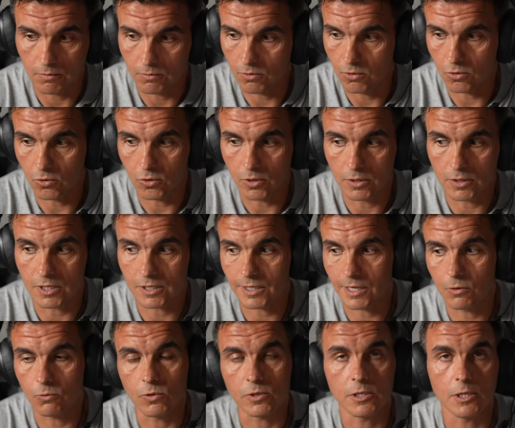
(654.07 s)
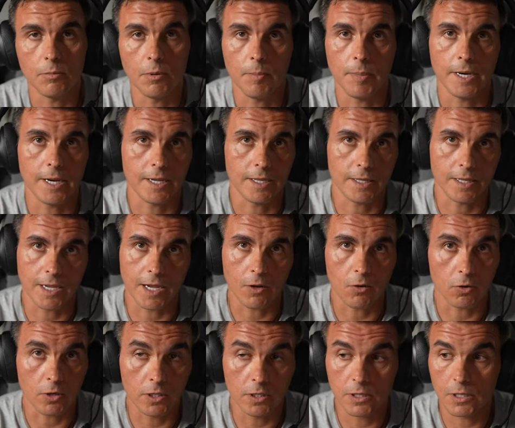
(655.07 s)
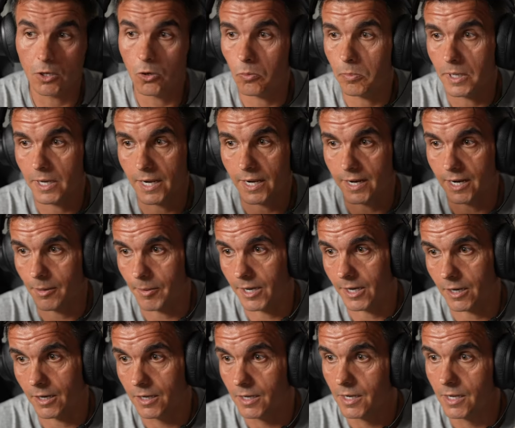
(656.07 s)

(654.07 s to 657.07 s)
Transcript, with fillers: Lo conectas al USB para que tenga corriente o para grabar